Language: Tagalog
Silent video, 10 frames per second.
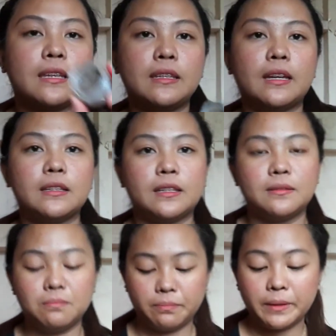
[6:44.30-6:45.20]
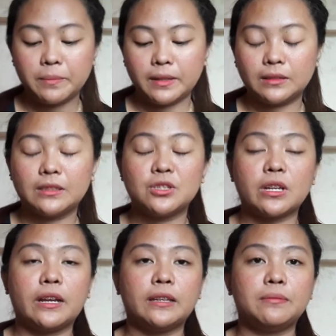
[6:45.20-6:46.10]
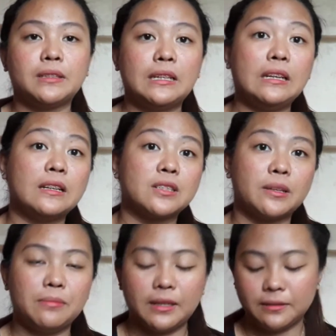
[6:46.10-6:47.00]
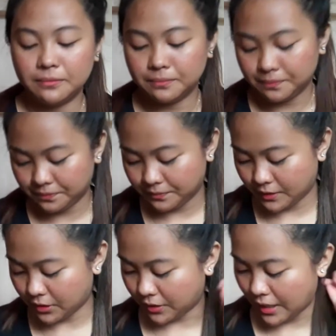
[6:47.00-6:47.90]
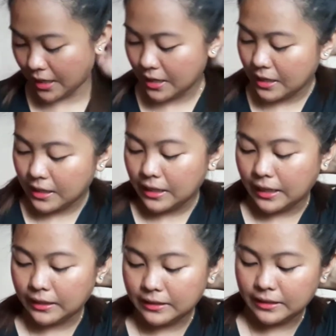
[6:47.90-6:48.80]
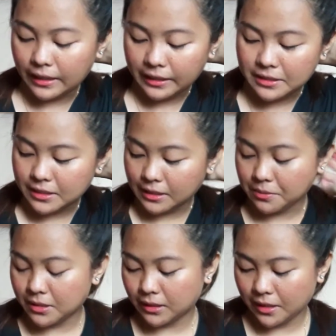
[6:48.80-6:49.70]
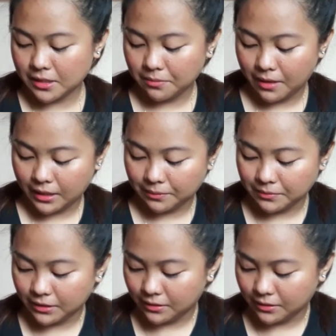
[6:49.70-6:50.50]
Yan, and pigmented siya, and madali lang siya i-blend. So, yeah. And next, tapos na tayo sa makeup.